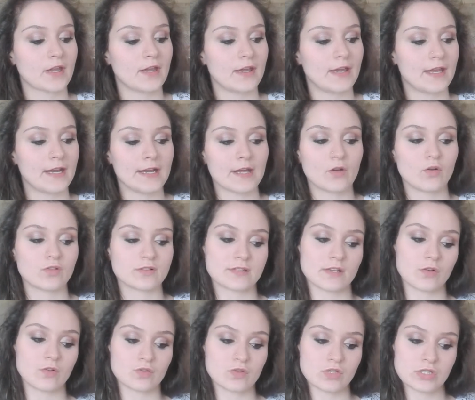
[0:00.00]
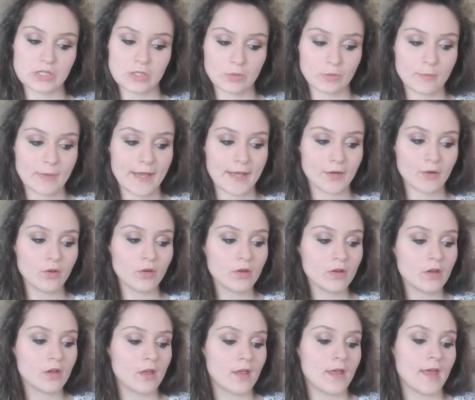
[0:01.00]
e le cose costano meno
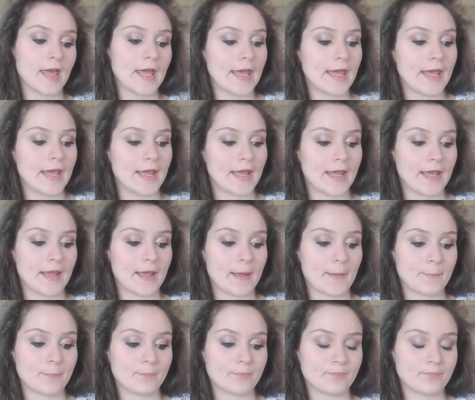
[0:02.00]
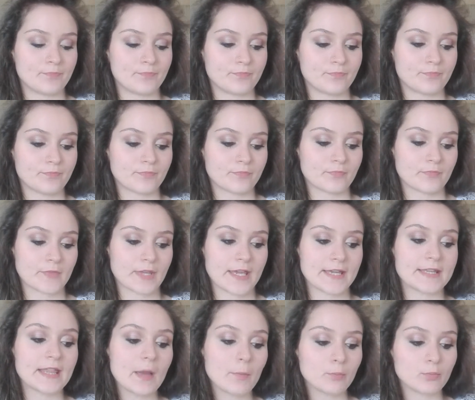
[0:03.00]
ehm,
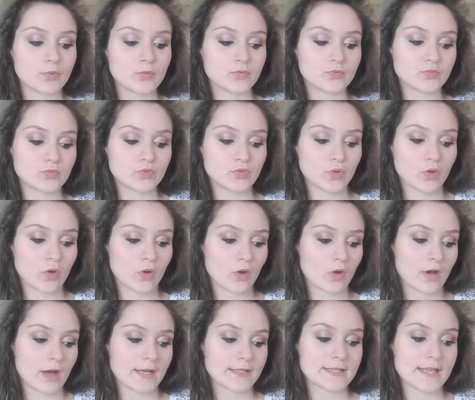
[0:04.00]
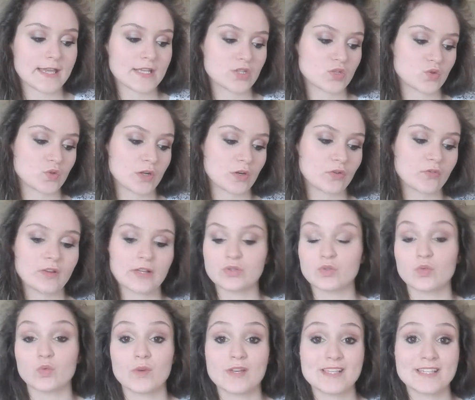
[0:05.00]
ed appunto adesso hanno
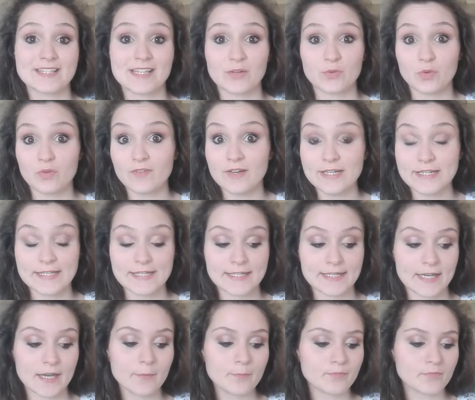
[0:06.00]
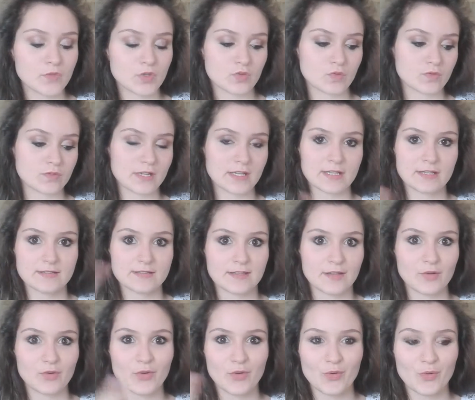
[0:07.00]
fatto questa nuova linea scusate se
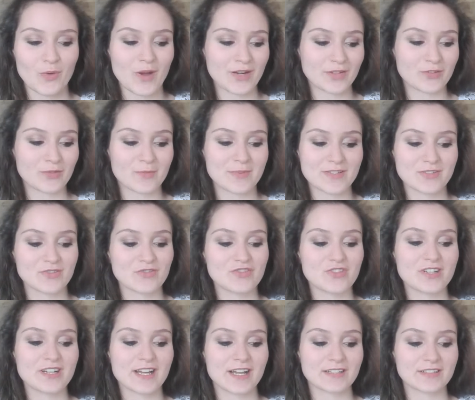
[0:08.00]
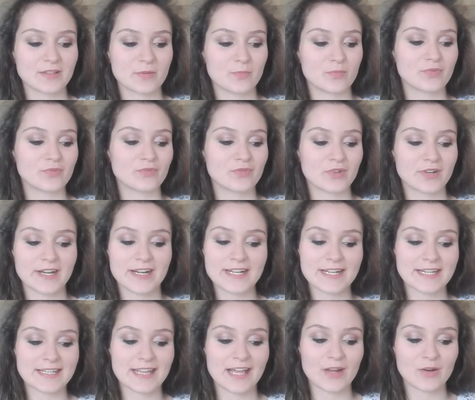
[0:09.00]
non guardo ma sto cercando appunto nel
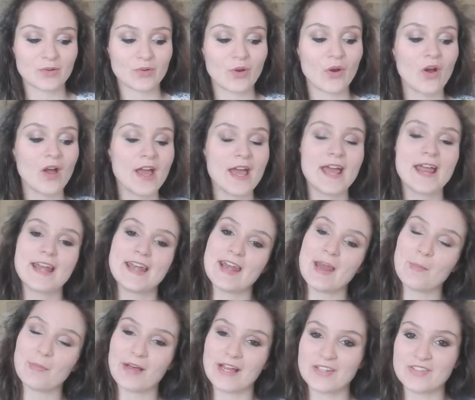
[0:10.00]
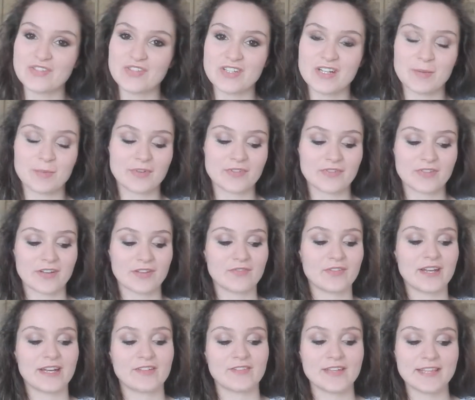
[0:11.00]
catalogo la pagina per
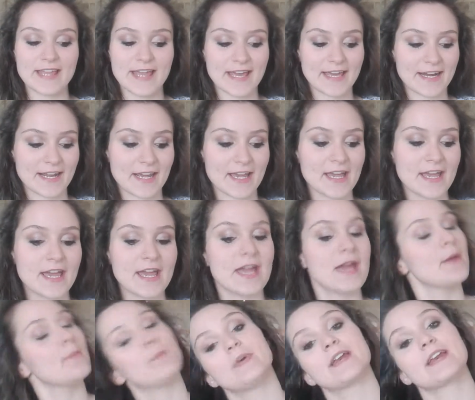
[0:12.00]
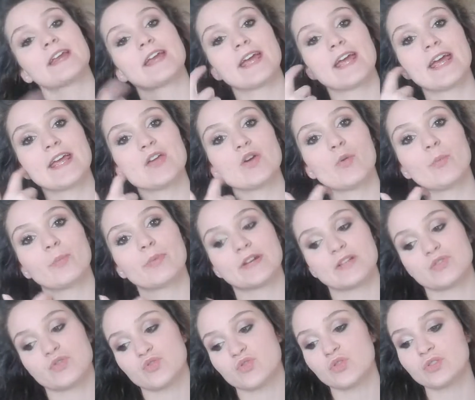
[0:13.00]
farvele vedere perché io ho
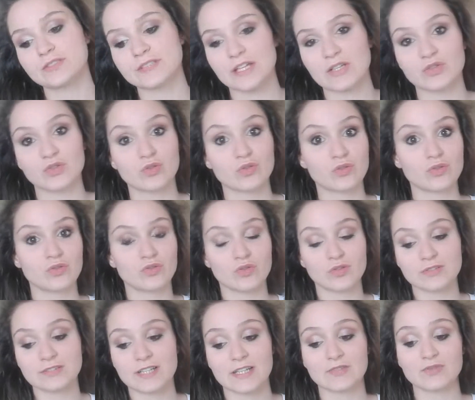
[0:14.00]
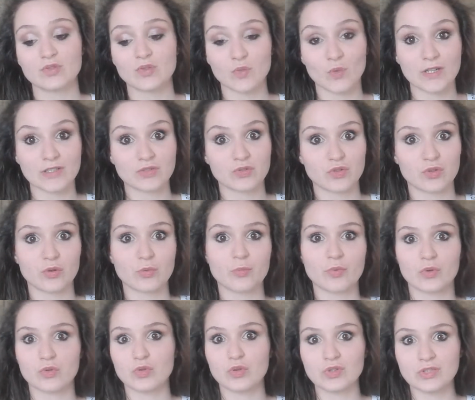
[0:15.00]
preso soltanto, soltanto 4
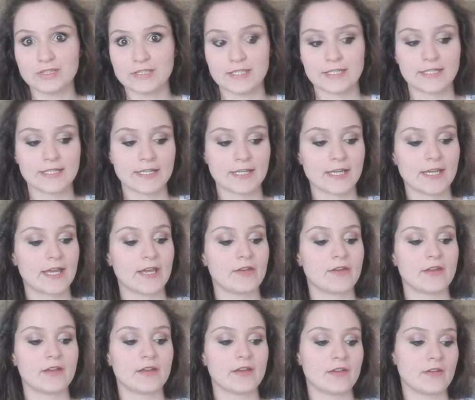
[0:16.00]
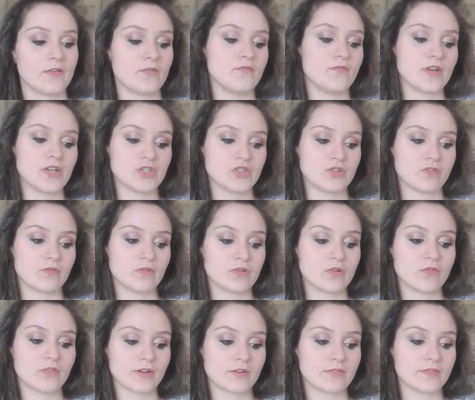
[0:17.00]
prodottini e invece voglio
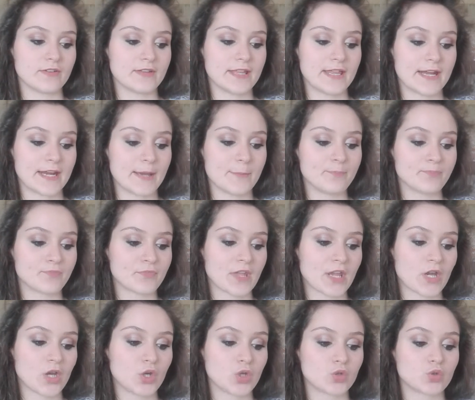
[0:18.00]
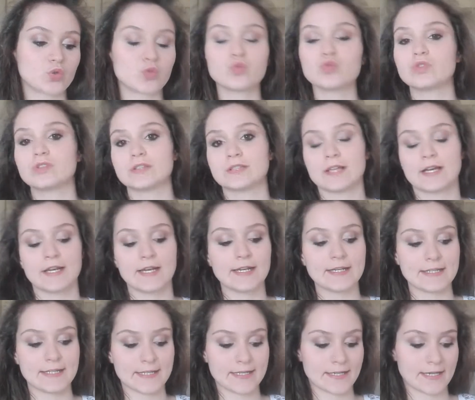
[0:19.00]
farvi vedere tutta la
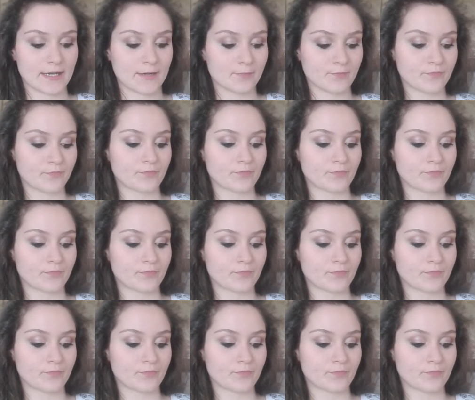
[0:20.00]
linea